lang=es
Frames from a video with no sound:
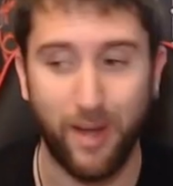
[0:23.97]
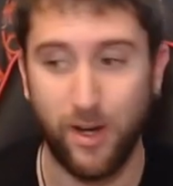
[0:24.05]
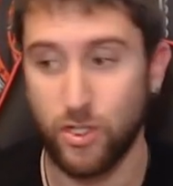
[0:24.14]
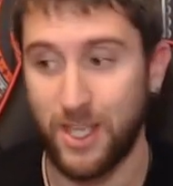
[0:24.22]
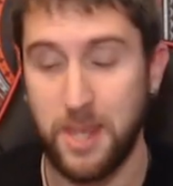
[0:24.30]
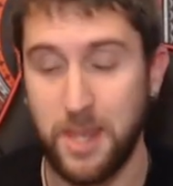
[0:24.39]
para
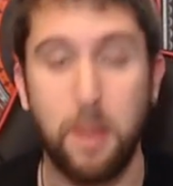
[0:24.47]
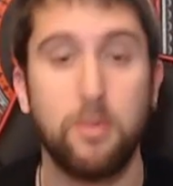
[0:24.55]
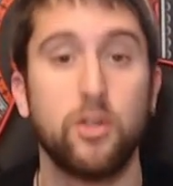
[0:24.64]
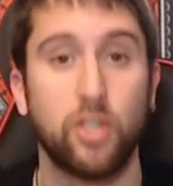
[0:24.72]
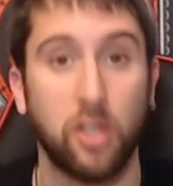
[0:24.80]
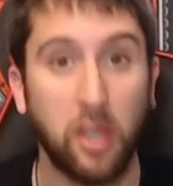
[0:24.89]
los que
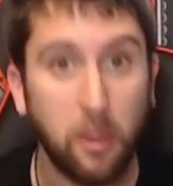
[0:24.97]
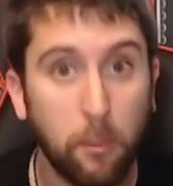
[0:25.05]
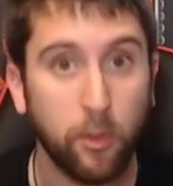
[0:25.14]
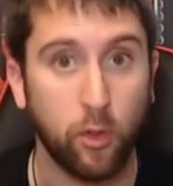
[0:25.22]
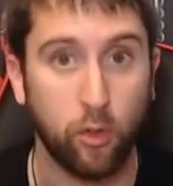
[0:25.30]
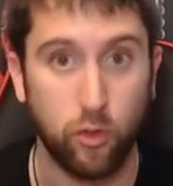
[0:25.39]
llevamos
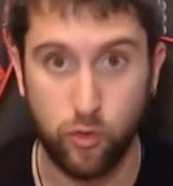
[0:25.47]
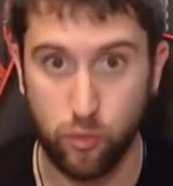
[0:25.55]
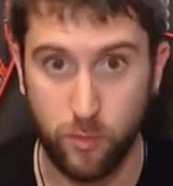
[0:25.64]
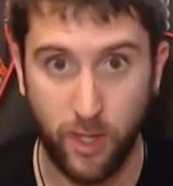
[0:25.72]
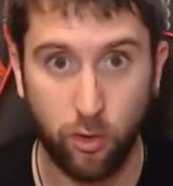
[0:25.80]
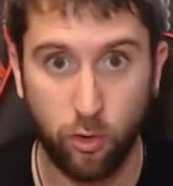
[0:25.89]
tiempo
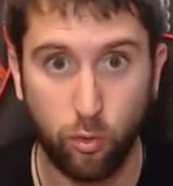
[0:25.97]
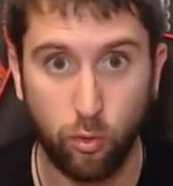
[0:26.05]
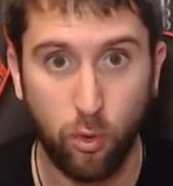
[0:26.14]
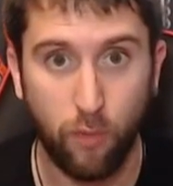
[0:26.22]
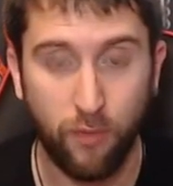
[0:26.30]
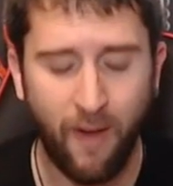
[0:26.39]
consumiendo
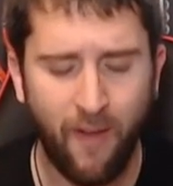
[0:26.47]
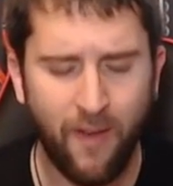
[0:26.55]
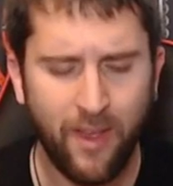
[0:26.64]
YouTube